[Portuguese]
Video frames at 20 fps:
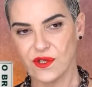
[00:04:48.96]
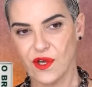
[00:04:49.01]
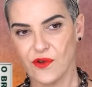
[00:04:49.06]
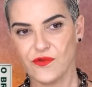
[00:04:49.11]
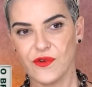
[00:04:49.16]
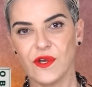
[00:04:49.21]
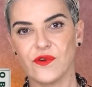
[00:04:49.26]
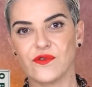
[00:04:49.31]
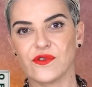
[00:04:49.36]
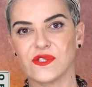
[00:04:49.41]
tá
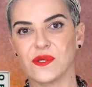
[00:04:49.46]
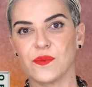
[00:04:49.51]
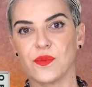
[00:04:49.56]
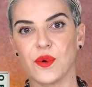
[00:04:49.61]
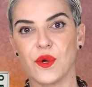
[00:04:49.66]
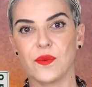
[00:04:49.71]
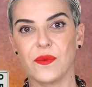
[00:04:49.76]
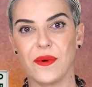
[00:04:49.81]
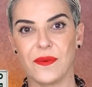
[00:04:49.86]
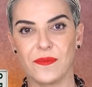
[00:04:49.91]
frio, você
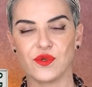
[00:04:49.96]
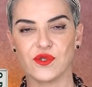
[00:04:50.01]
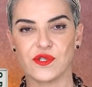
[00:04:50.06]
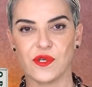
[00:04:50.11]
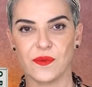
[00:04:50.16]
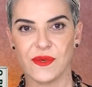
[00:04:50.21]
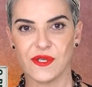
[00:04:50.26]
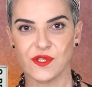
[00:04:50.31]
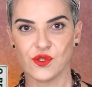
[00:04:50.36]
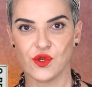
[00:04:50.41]
põe uma
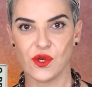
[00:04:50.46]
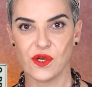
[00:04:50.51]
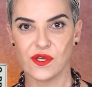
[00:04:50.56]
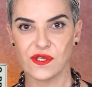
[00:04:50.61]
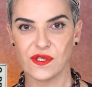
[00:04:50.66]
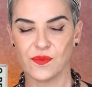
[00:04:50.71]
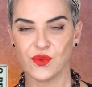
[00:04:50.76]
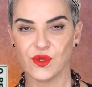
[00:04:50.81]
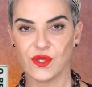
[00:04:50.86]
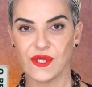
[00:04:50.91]
blusa mais
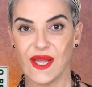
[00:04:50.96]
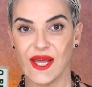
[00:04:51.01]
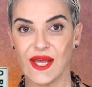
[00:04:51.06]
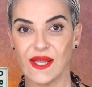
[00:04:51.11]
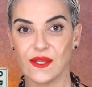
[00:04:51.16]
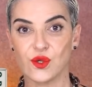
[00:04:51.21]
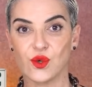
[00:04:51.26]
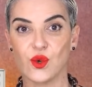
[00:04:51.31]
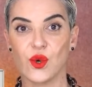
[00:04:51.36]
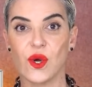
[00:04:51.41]
grossa por
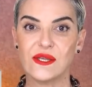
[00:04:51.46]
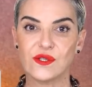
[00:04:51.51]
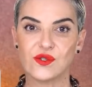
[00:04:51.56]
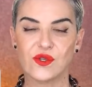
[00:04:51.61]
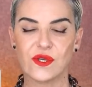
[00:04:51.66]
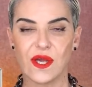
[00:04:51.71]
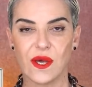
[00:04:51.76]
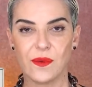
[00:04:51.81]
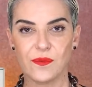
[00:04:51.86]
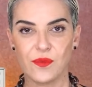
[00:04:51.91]
dentro.
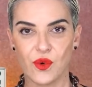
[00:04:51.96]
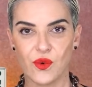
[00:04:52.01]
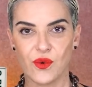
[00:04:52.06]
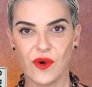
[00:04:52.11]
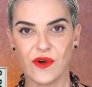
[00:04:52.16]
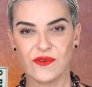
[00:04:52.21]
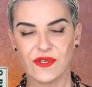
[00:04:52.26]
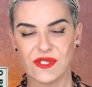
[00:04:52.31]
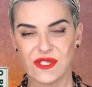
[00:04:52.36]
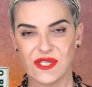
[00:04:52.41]
Isso que é bom,
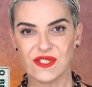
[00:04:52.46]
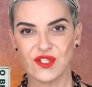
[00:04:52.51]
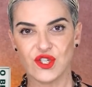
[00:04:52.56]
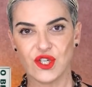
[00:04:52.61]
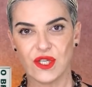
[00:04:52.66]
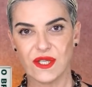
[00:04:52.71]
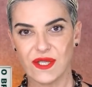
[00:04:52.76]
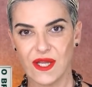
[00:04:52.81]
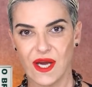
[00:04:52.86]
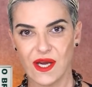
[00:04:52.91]
a
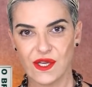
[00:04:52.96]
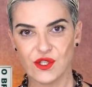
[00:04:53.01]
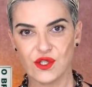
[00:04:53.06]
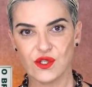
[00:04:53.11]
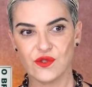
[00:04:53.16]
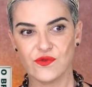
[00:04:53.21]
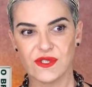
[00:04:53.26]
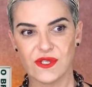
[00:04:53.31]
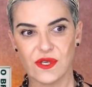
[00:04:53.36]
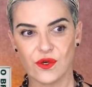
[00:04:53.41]
versatilidade
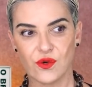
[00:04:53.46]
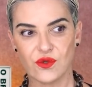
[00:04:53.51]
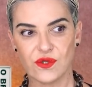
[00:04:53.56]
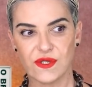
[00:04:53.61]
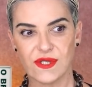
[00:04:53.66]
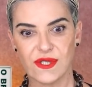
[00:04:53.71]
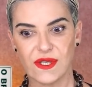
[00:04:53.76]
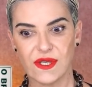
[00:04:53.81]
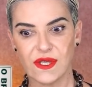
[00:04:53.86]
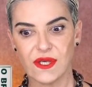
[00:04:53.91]
de você
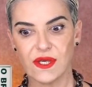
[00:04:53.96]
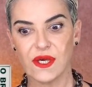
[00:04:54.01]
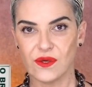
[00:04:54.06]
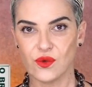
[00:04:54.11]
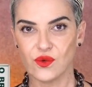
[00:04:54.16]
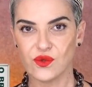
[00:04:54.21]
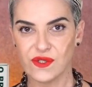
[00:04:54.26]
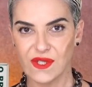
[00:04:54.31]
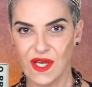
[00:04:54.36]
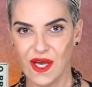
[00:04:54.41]
conseguir
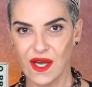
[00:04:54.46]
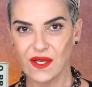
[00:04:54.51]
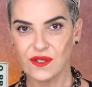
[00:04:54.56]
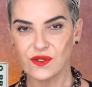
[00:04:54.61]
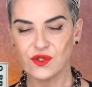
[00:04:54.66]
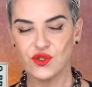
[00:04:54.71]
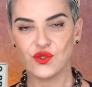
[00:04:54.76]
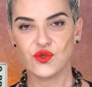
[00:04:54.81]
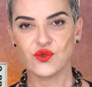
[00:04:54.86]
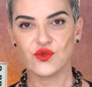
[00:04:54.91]

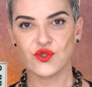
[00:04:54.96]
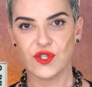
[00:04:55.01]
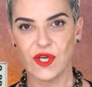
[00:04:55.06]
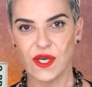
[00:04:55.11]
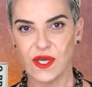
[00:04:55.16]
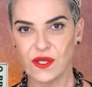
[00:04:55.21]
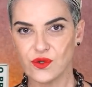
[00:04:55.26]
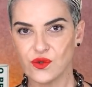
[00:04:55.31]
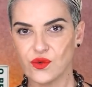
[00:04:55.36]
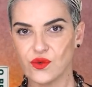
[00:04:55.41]
usar de um
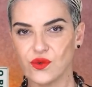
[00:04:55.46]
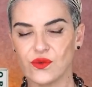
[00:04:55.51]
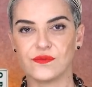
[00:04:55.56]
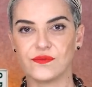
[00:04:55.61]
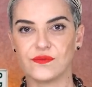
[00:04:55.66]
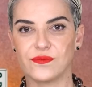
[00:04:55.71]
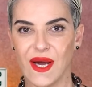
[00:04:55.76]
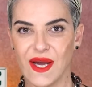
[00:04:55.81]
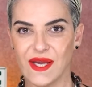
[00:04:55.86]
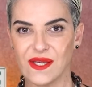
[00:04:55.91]
jeito
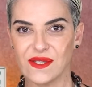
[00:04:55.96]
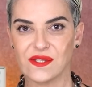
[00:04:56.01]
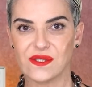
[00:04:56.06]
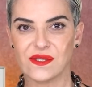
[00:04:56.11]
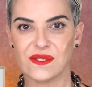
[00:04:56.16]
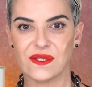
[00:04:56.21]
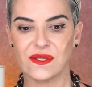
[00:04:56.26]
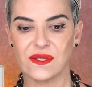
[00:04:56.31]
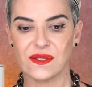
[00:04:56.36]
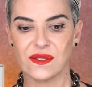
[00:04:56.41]

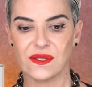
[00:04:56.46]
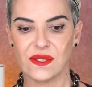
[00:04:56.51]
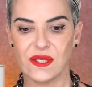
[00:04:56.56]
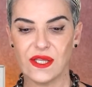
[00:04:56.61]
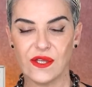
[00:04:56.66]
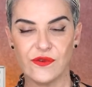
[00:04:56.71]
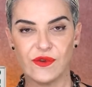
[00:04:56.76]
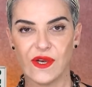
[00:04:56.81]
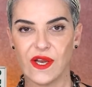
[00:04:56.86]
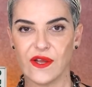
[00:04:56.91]
mais. Uh, eh,
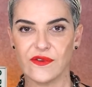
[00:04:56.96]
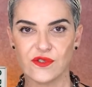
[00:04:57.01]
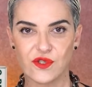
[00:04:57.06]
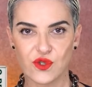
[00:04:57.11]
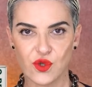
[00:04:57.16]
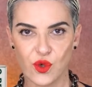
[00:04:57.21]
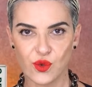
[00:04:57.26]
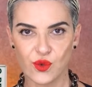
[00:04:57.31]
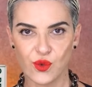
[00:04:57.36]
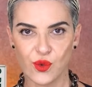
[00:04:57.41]
livre, leve,
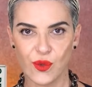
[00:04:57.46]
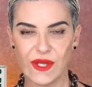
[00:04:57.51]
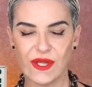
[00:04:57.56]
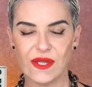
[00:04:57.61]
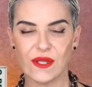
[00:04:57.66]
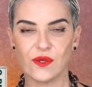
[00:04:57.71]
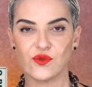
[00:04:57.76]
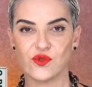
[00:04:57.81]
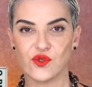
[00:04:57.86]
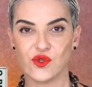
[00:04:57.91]
solto e
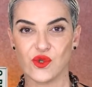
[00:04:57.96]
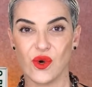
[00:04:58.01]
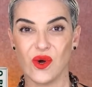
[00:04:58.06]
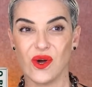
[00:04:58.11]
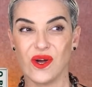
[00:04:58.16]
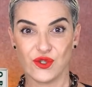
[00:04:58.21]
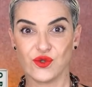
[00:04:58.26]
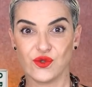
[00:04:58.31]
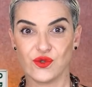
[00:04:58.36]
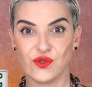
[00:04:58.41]
não
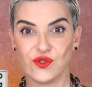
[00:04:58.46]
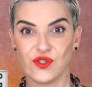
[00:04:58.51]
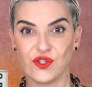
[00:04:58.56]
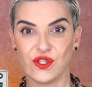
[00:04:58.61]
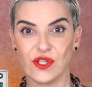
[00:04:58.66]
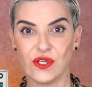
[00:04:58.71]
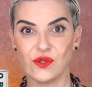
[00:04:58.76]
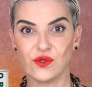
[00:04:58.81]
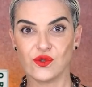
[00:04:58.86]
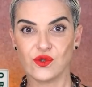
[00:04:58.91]
só
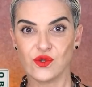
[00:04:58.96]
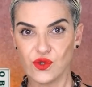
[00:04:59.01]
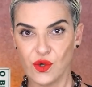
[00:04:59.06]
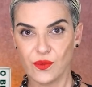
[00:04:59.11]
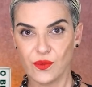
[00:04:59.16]
justinho nos